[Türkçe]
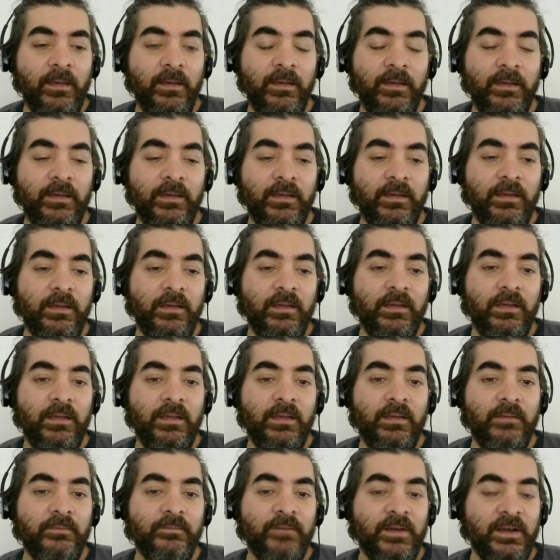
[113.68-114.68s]

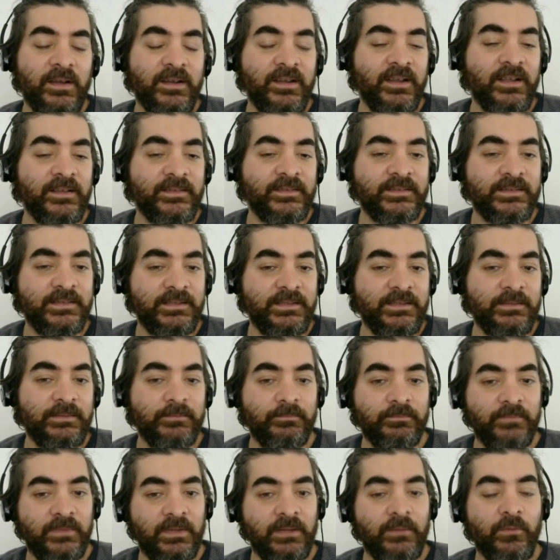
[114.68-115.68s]
e, varyantı
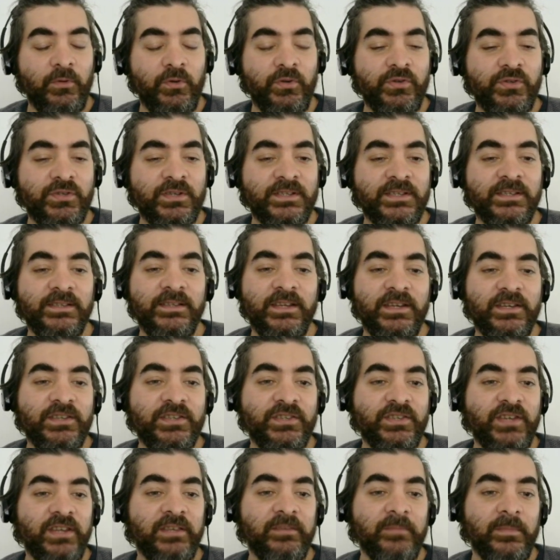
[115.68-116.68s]
yani oyun sırasında
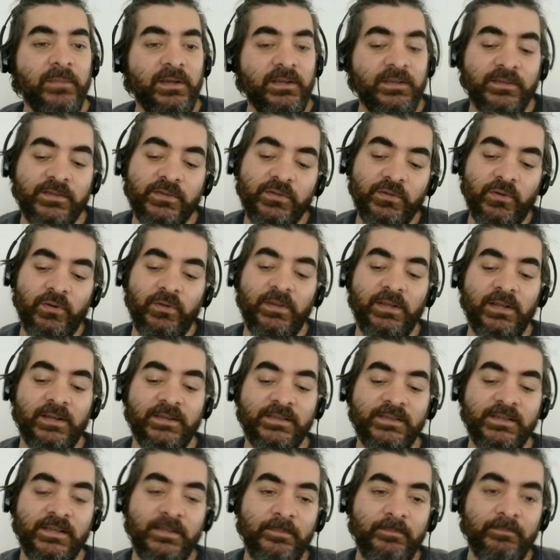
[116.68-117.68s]
değiştirecek mi aynısını
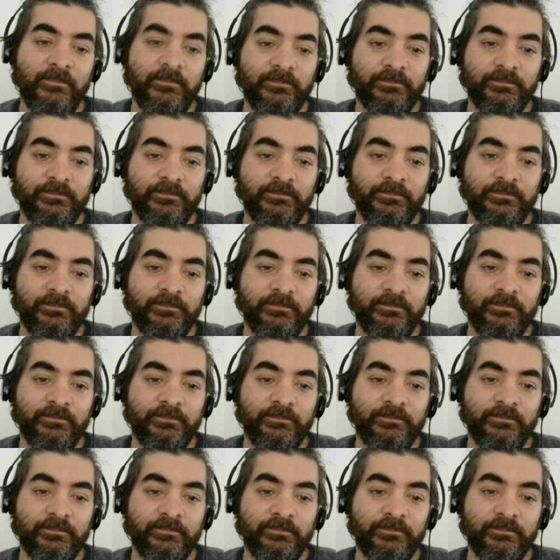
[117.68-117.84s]
oynarsa?